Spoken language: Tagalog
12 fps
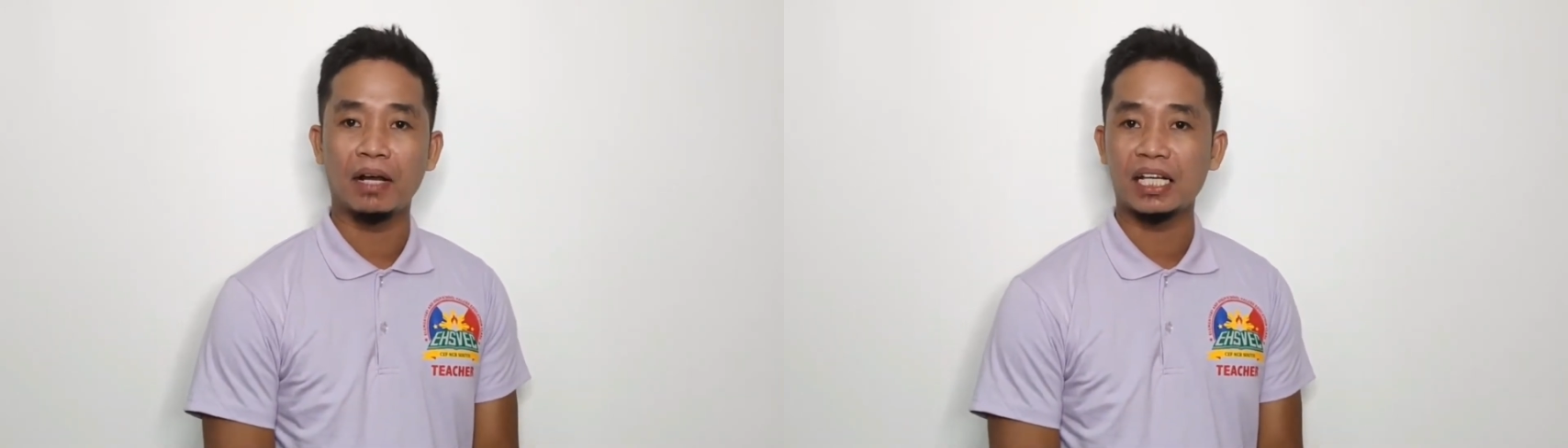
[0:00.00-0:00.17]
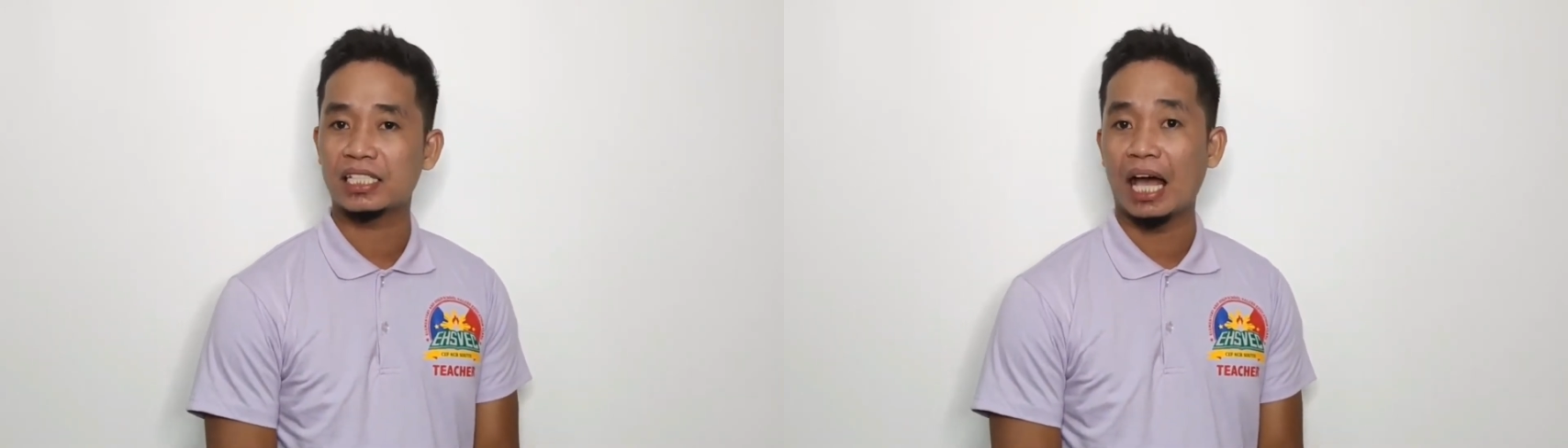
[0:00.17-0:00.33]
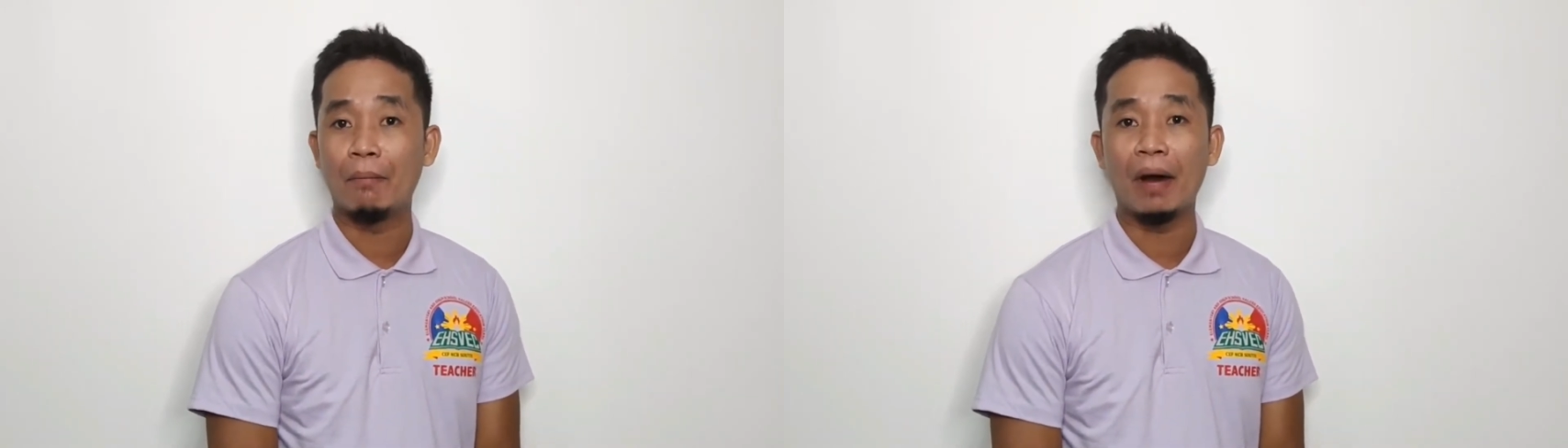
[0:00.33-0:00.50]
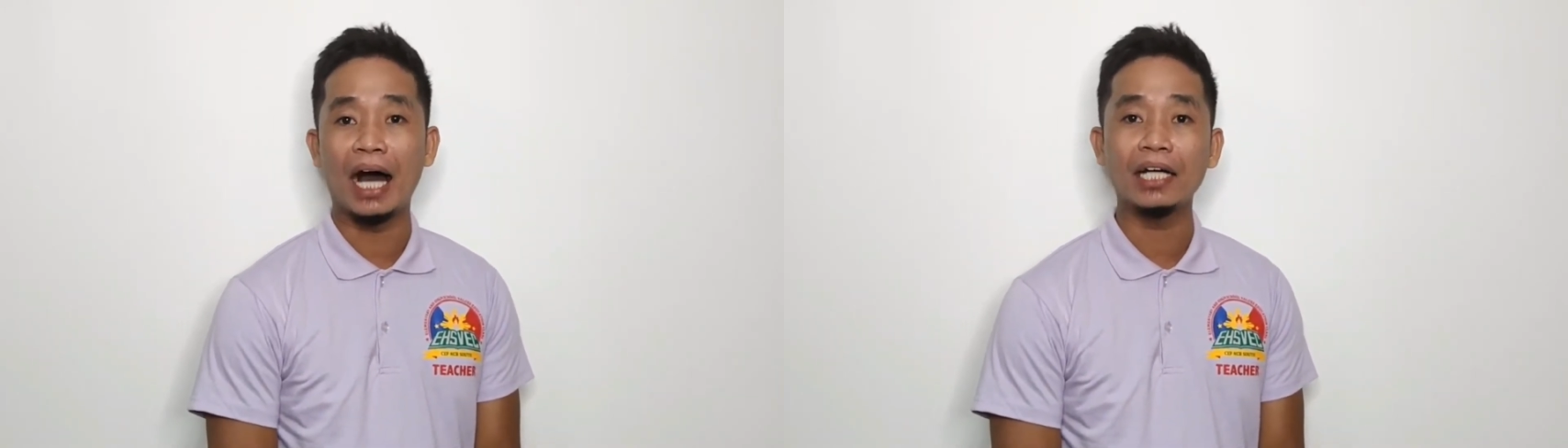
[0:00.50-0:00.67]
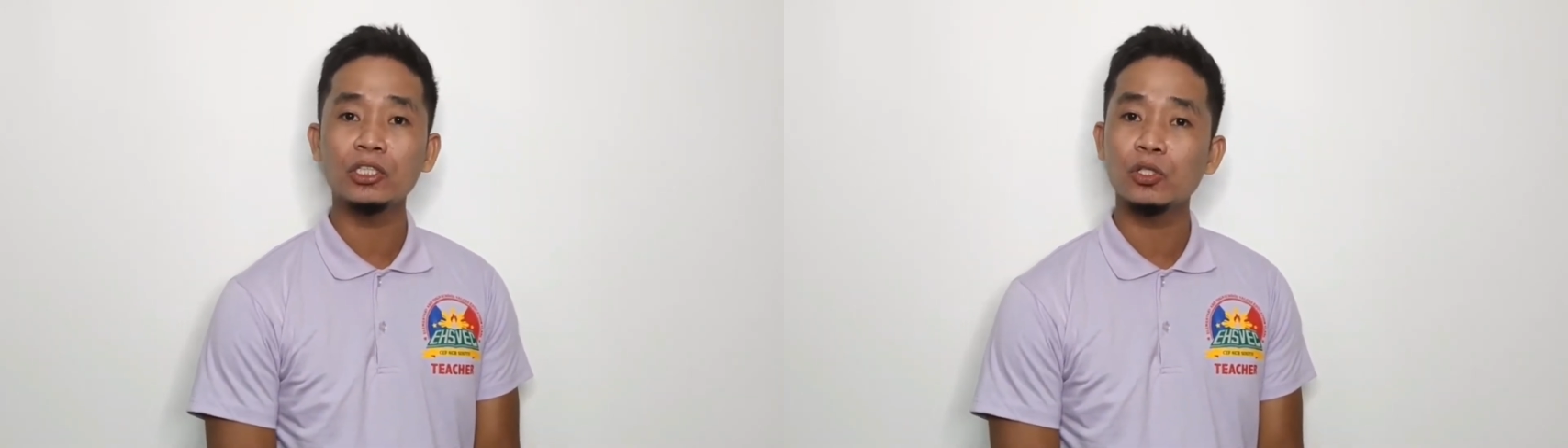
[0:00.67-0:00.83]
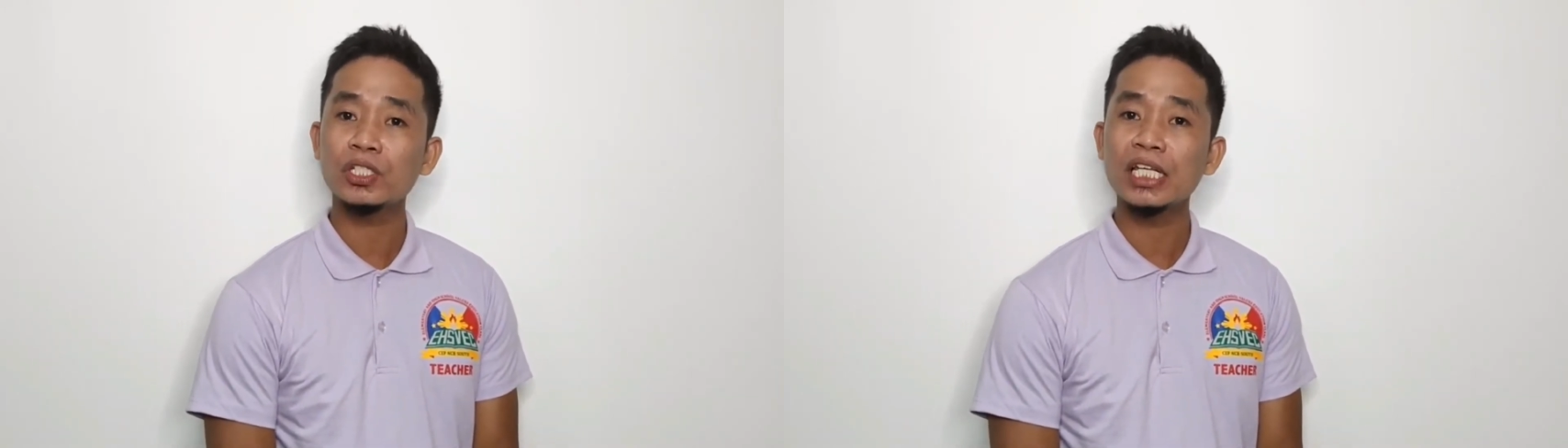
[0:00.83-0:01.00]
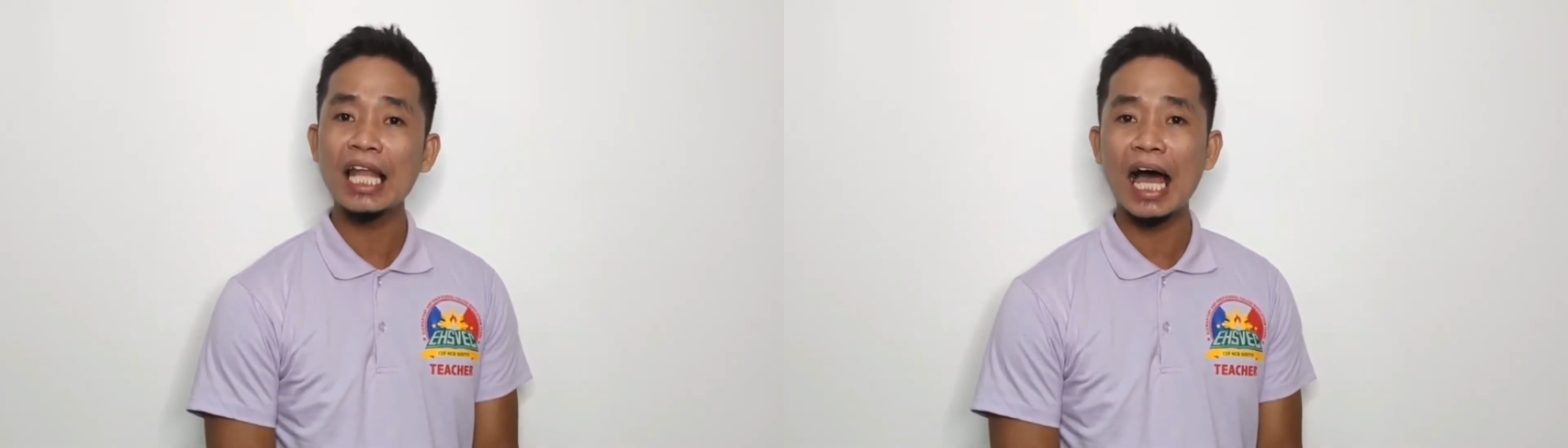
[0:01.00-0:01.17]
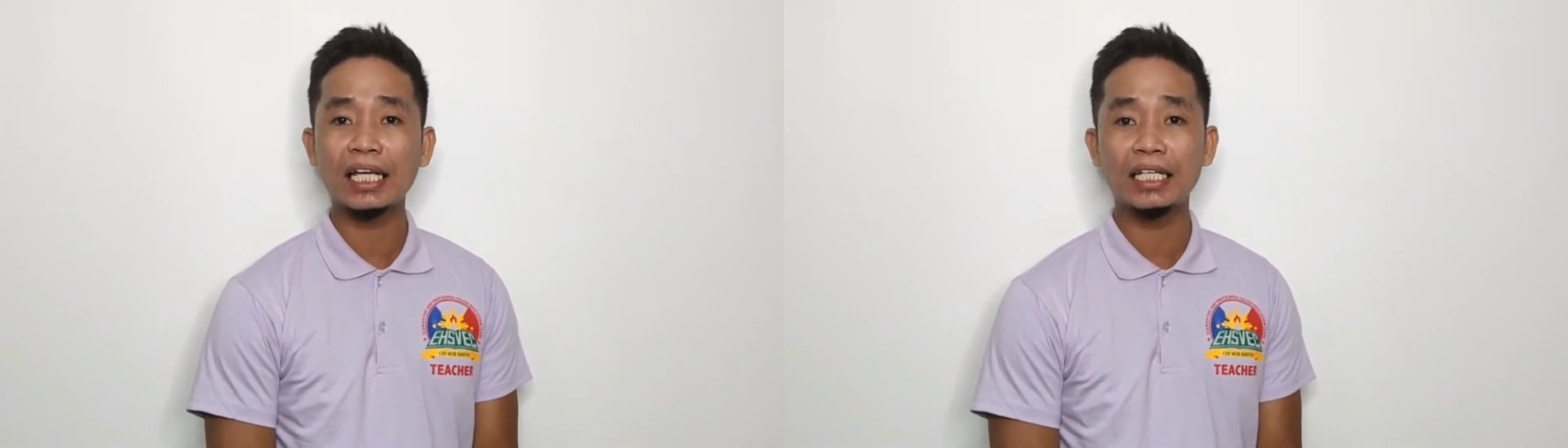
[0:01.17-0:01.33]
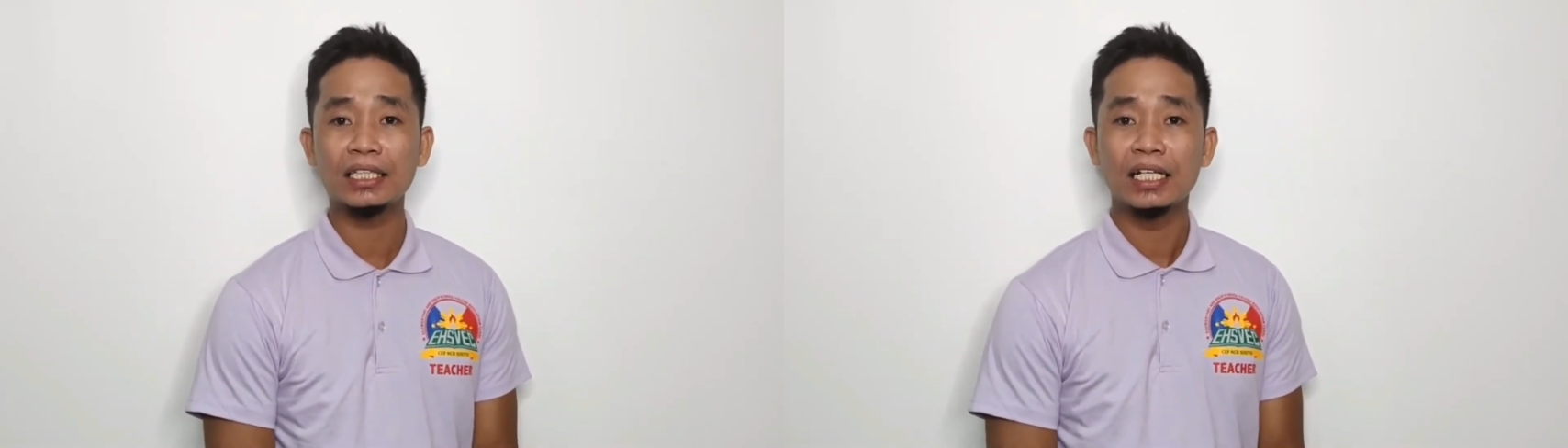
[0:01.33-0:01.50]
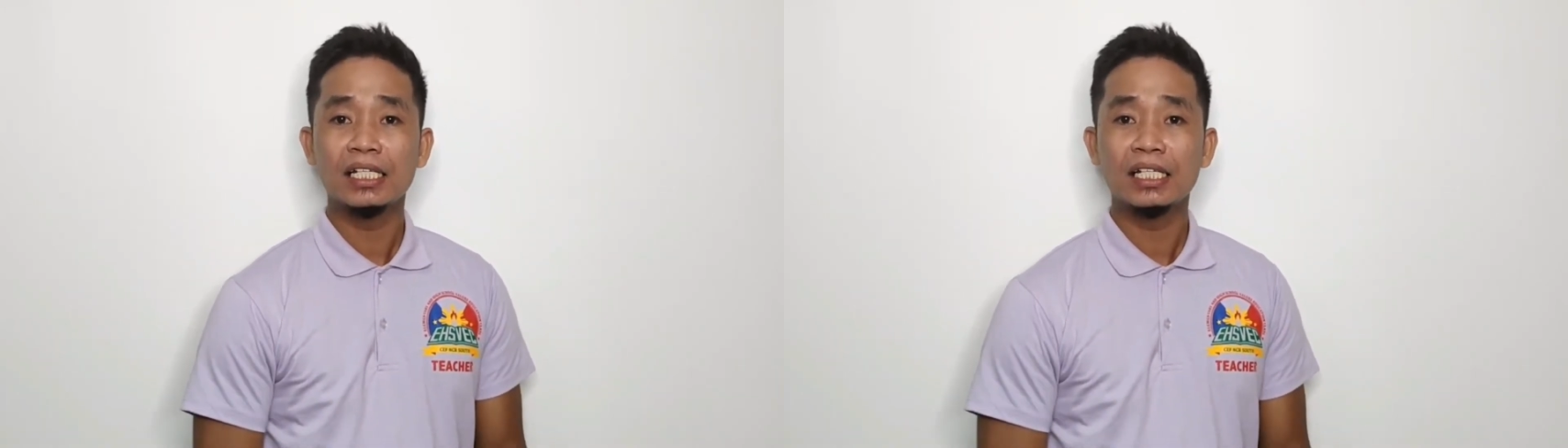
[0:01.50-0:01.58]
makasama ang Diyos sa langit